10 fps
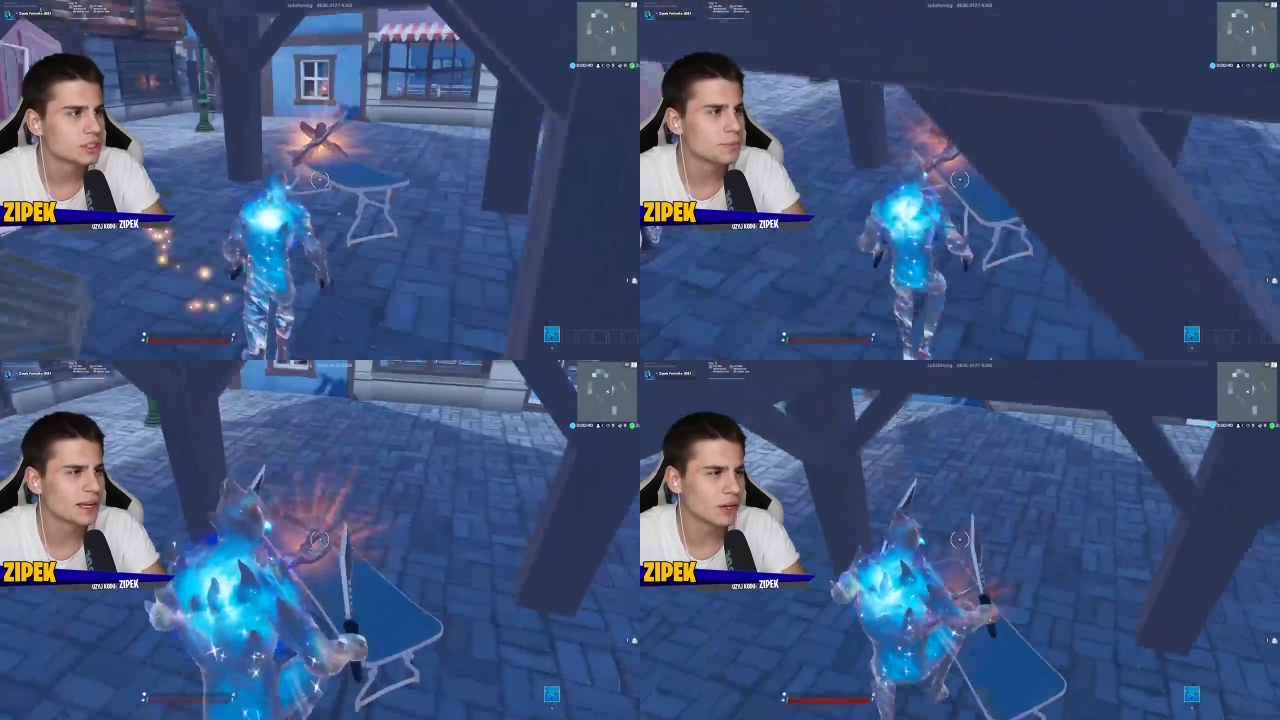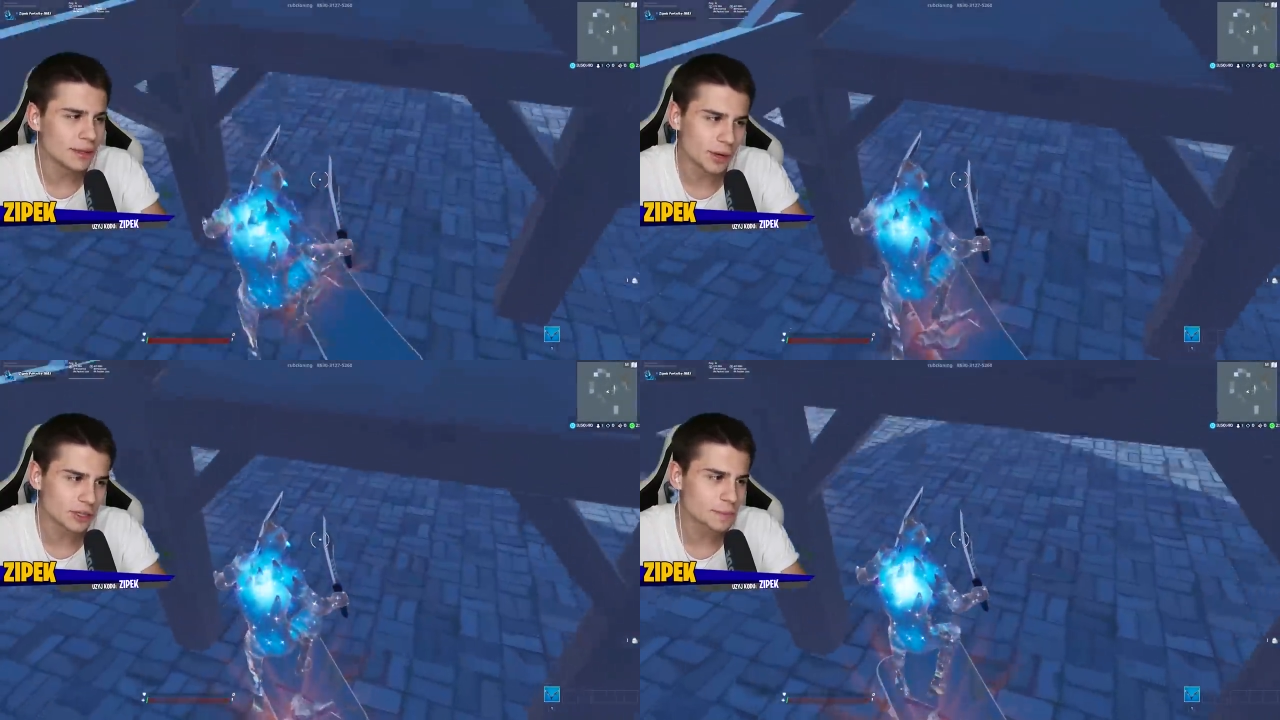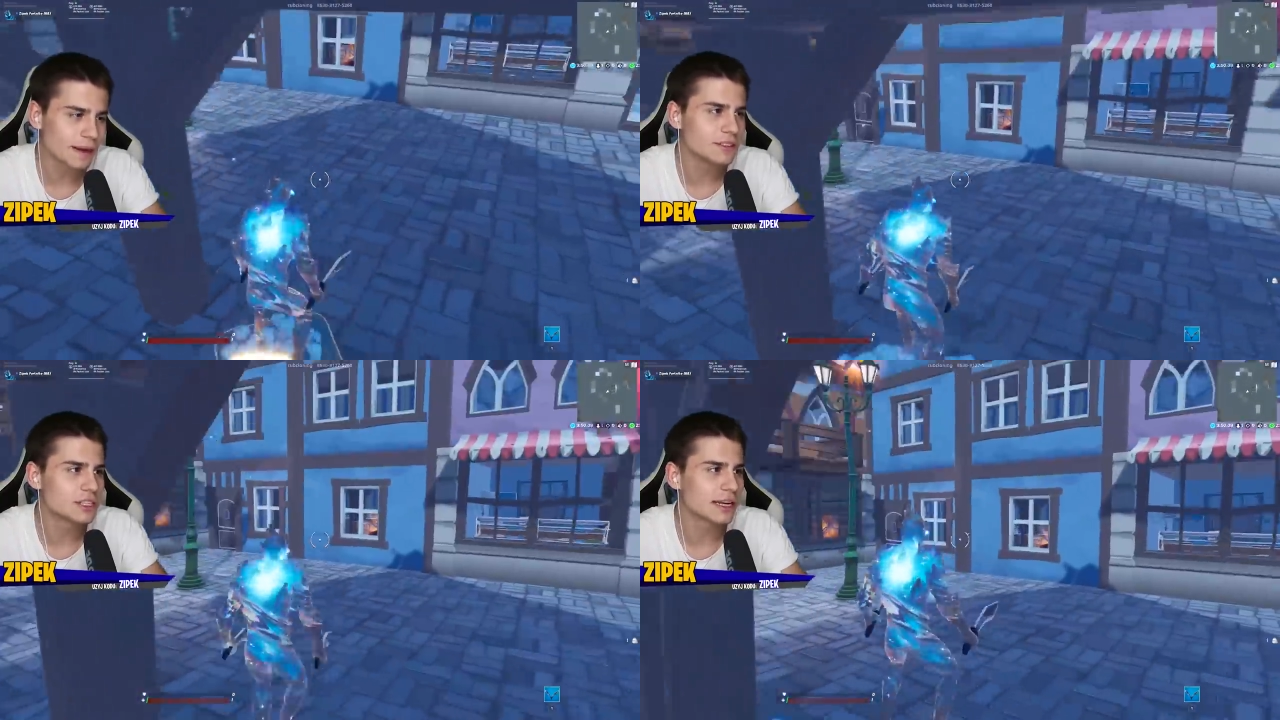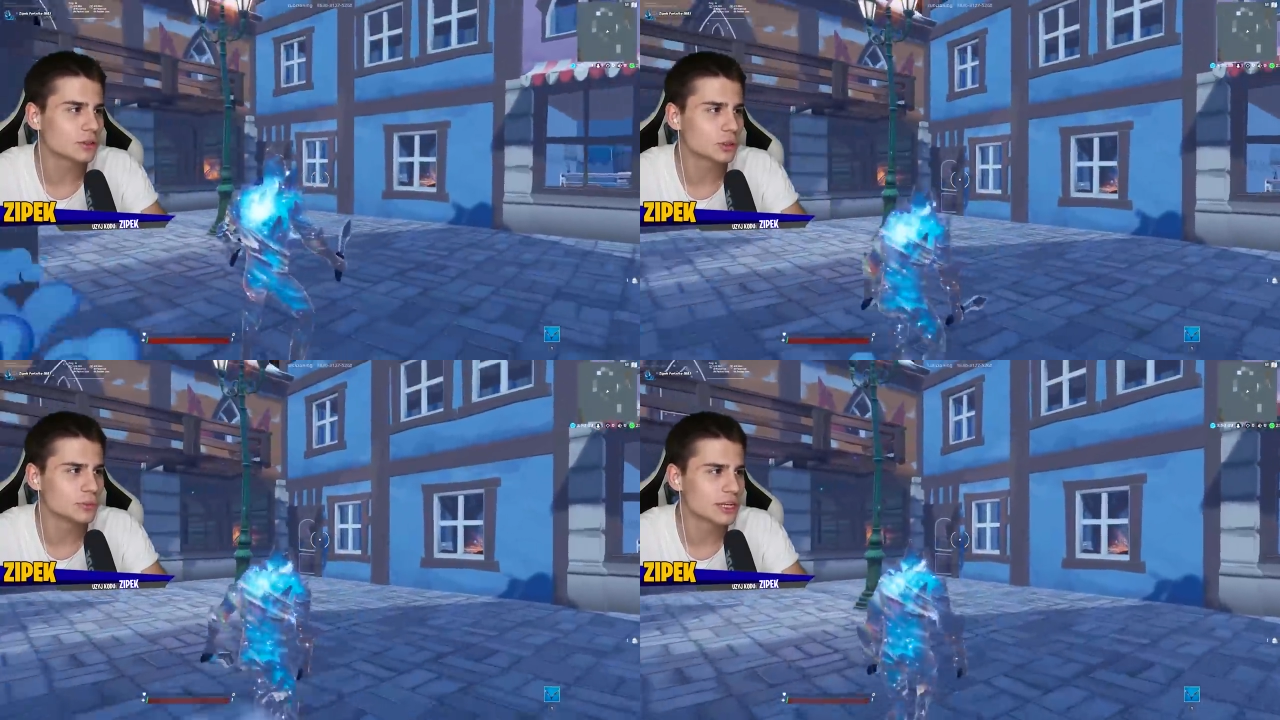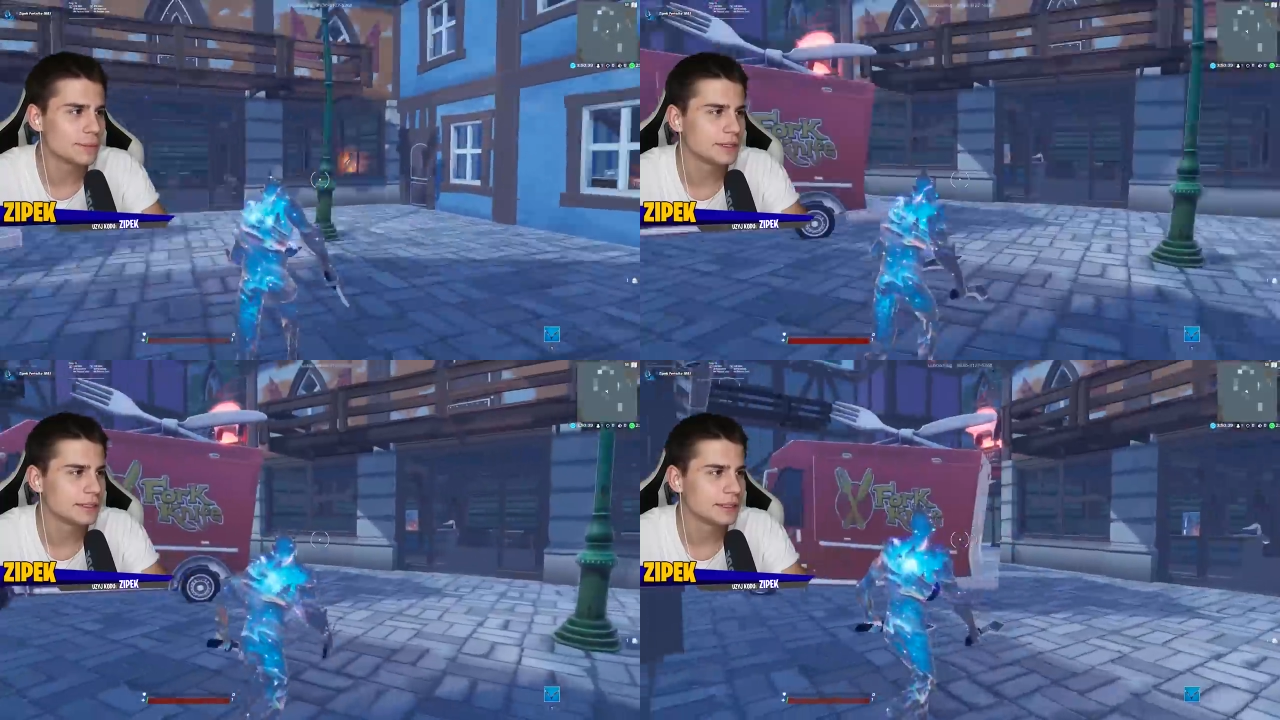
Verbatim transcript: Czy bekony mogą sprawić, że jakoś umrzemy?